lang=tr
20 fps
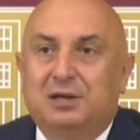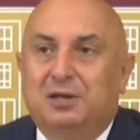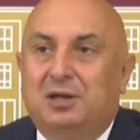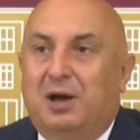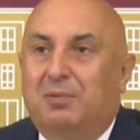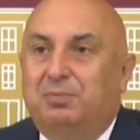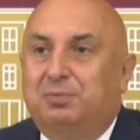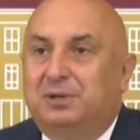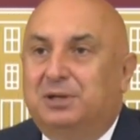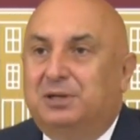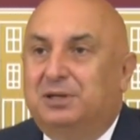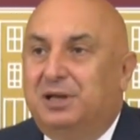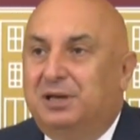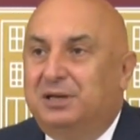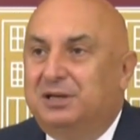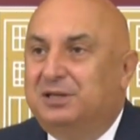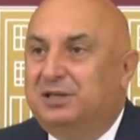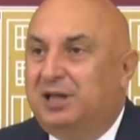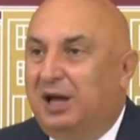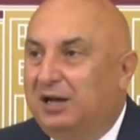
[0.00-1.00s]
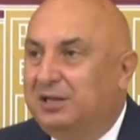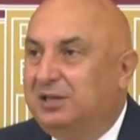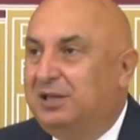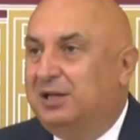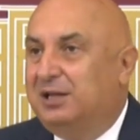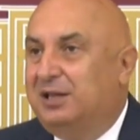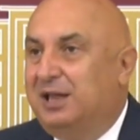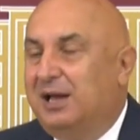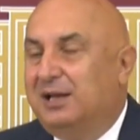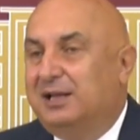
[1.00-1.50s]
yaptıkları
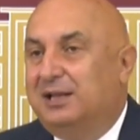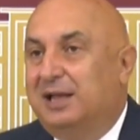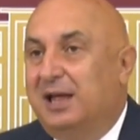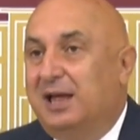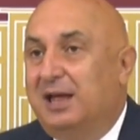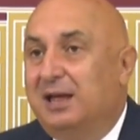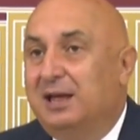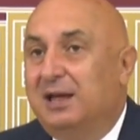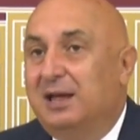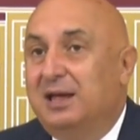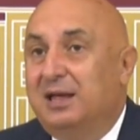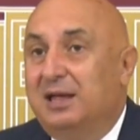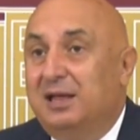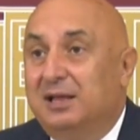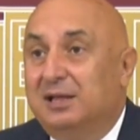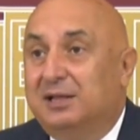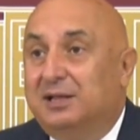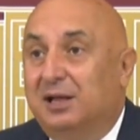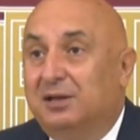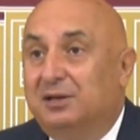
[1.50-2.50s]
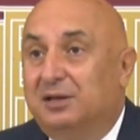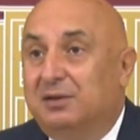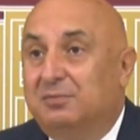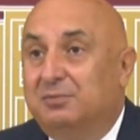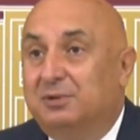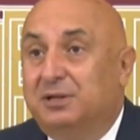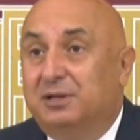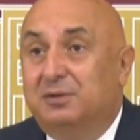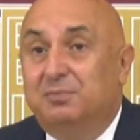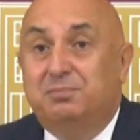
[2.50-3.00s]
taktiklerse
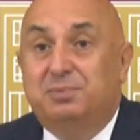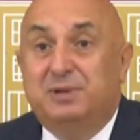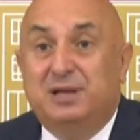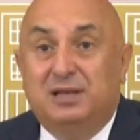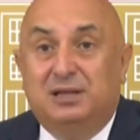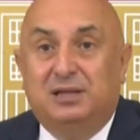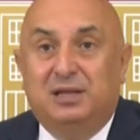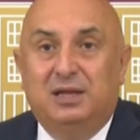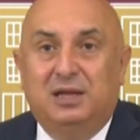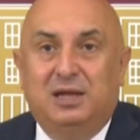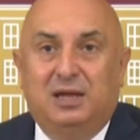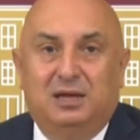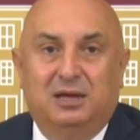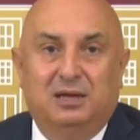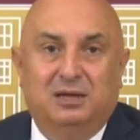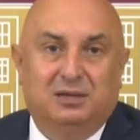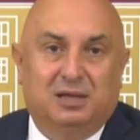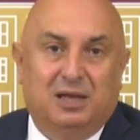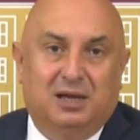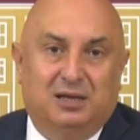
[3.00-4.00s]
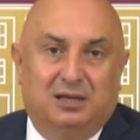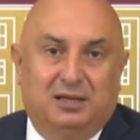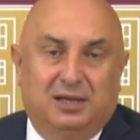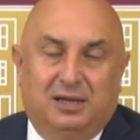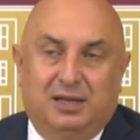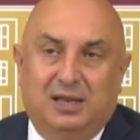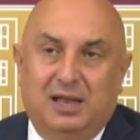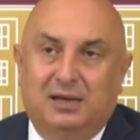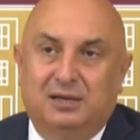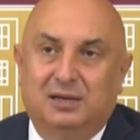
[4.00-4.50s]
insanlarımızın bildiği
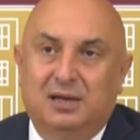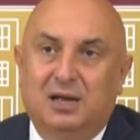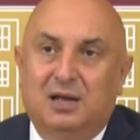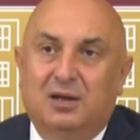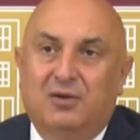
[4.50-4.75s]
taktikler,